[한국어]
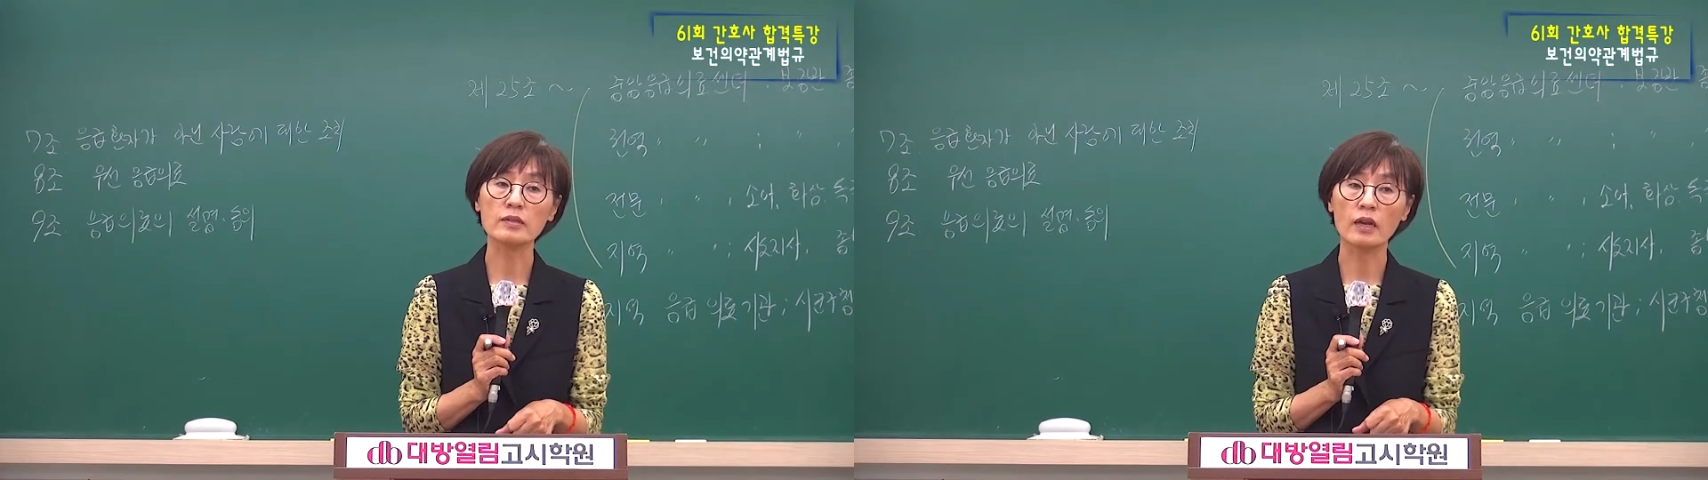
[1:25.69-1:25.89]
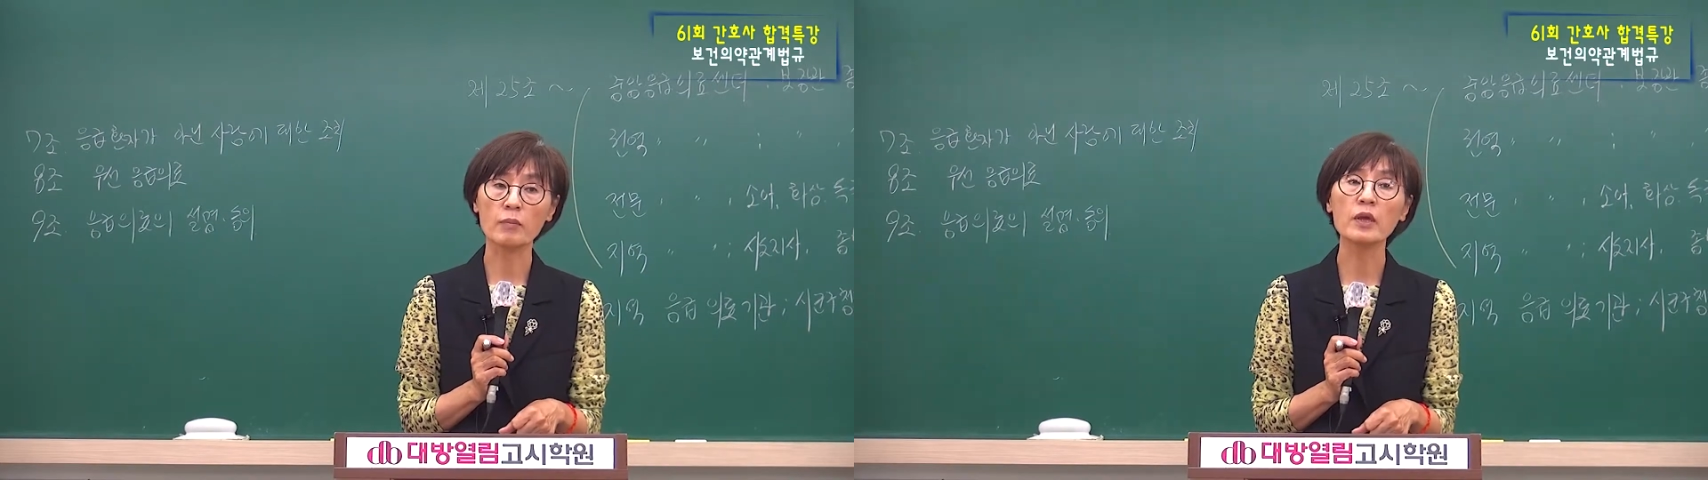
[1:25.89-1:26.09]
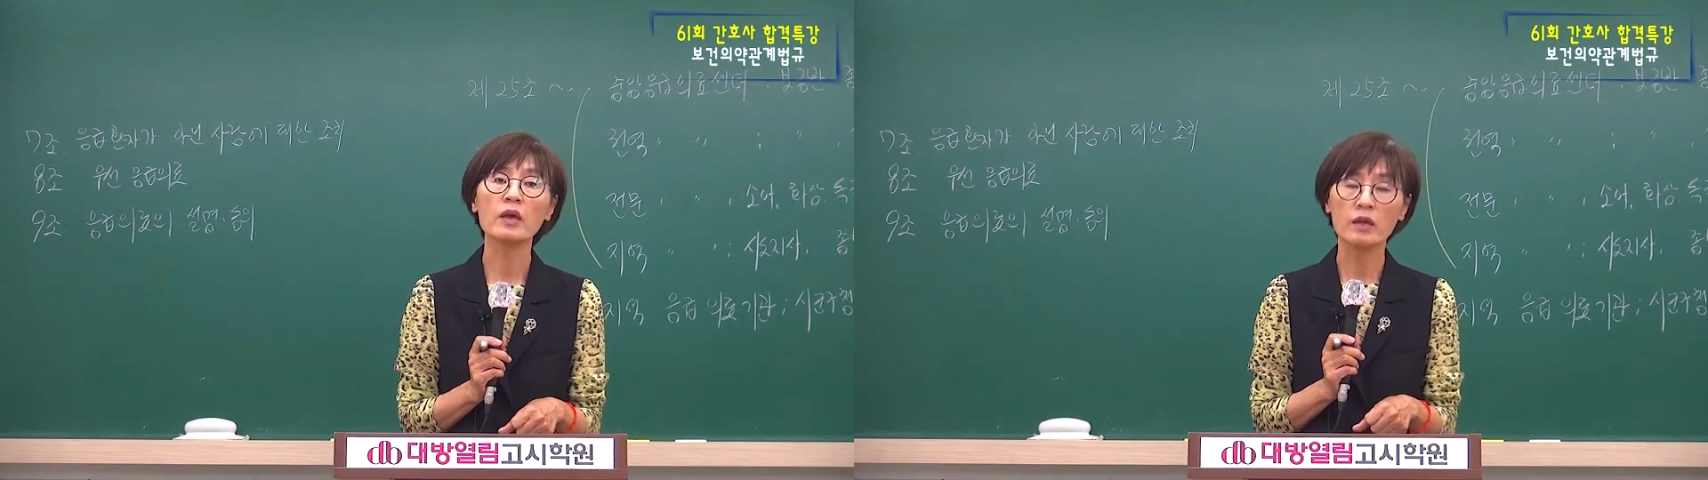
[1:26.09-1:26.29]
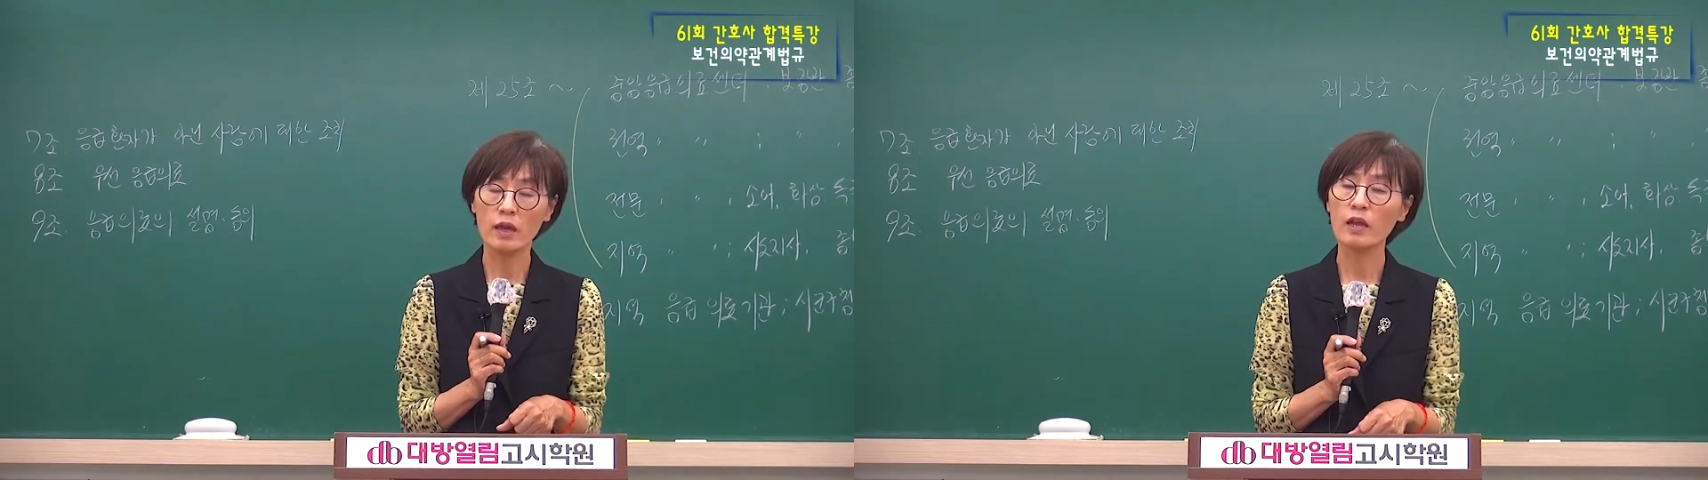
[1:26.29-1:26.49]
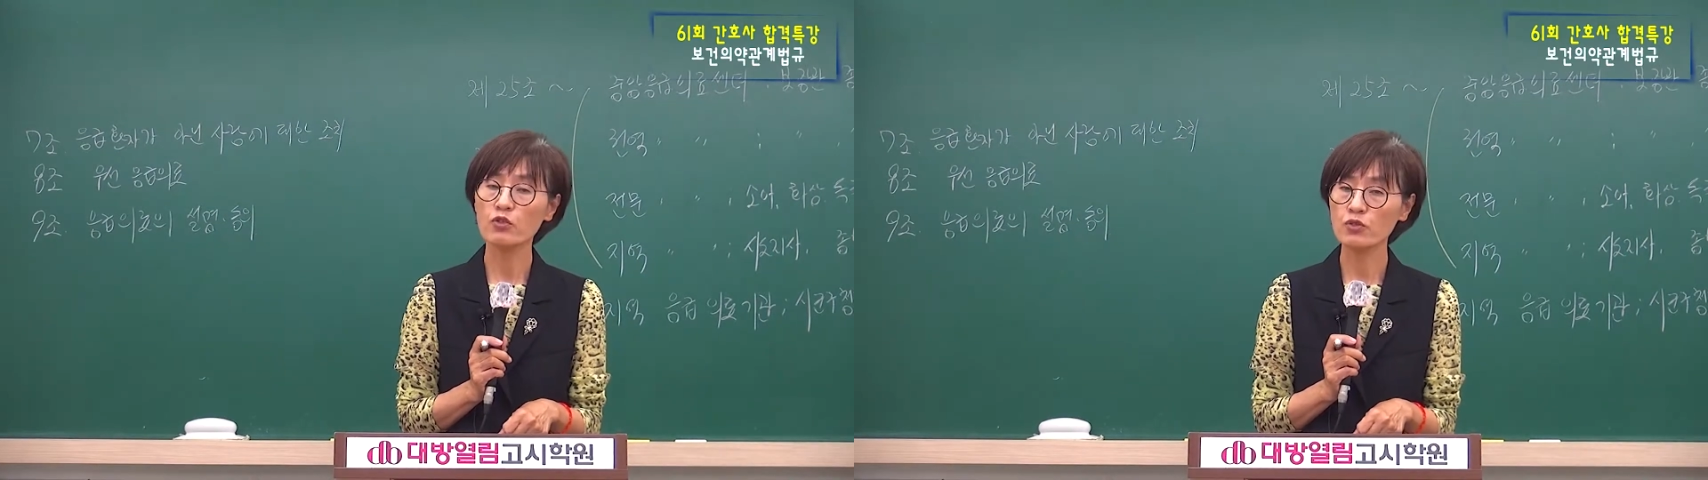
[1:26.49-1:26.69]
그 사람이
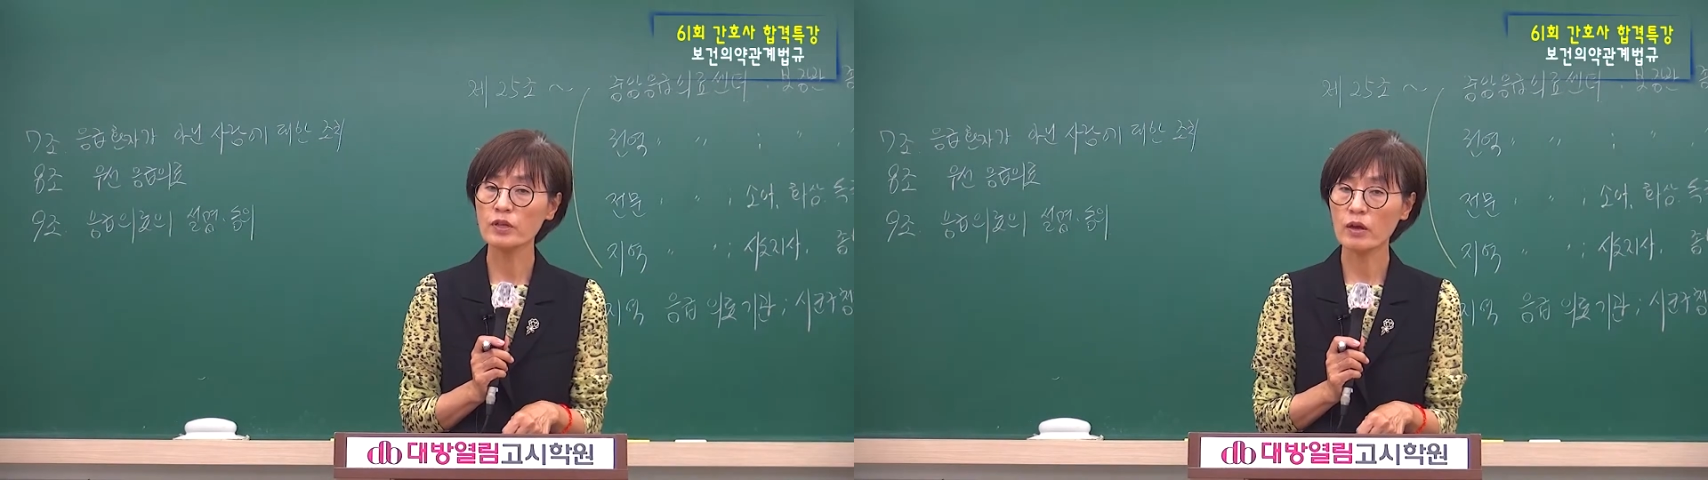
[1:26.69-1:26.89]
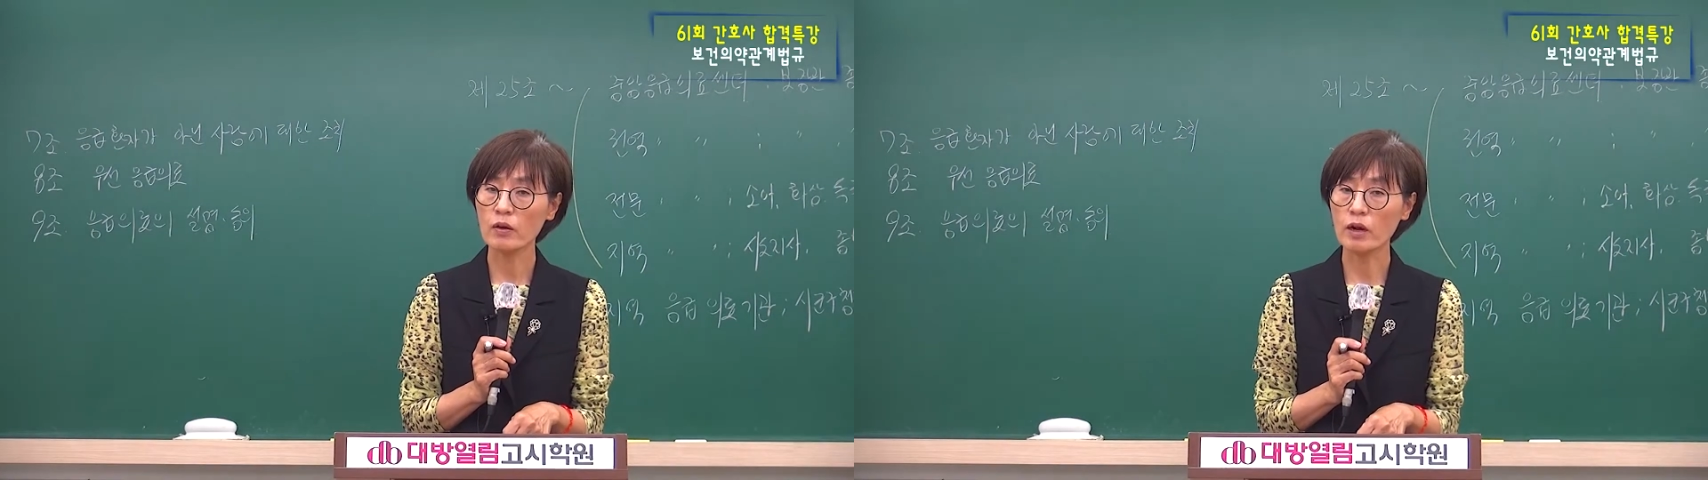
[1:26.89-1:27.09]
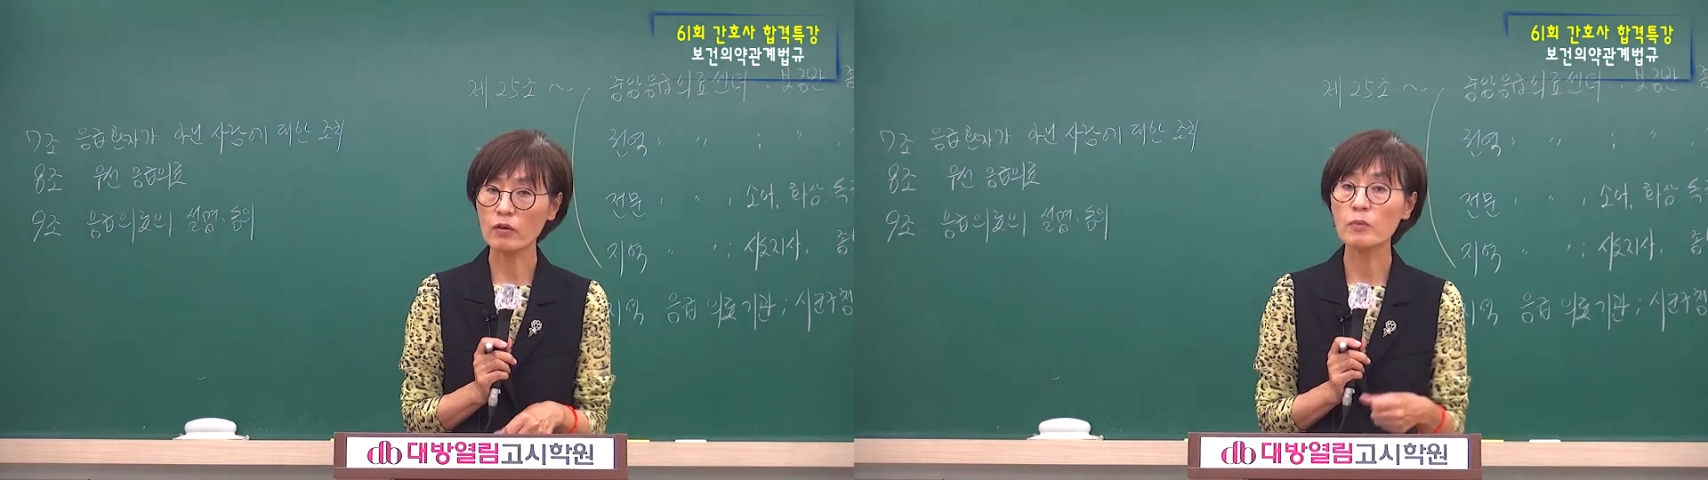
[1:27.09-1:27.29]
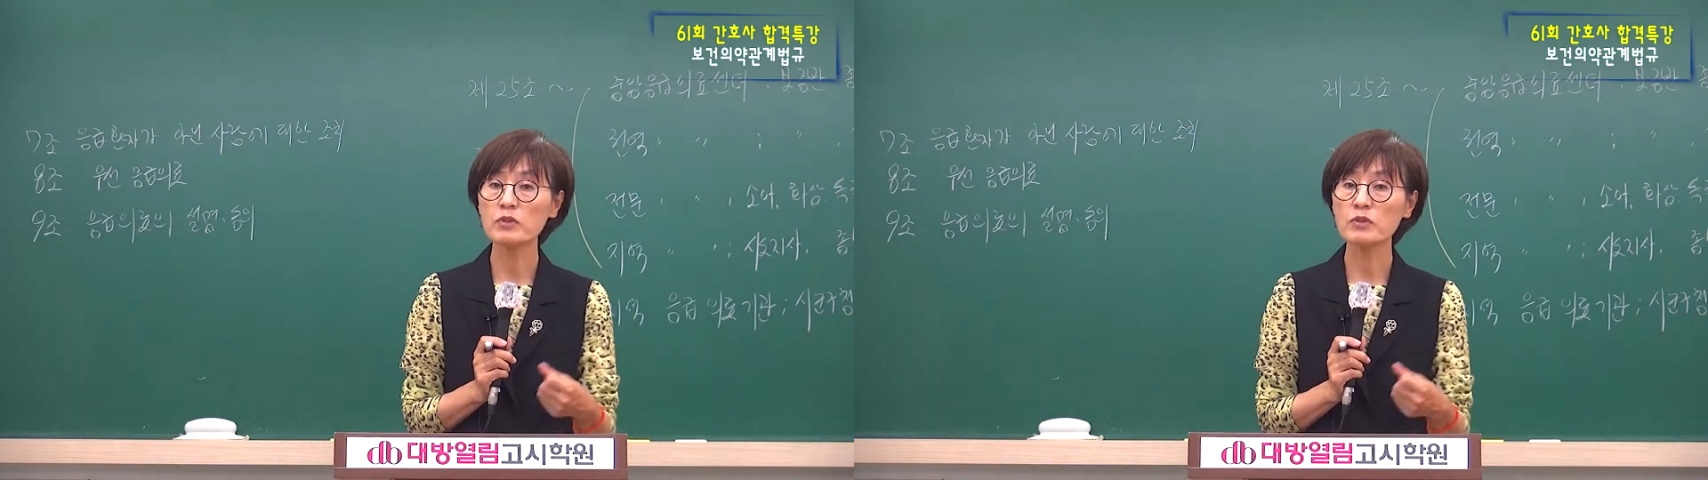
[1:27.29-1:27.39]
예, 해주세요라고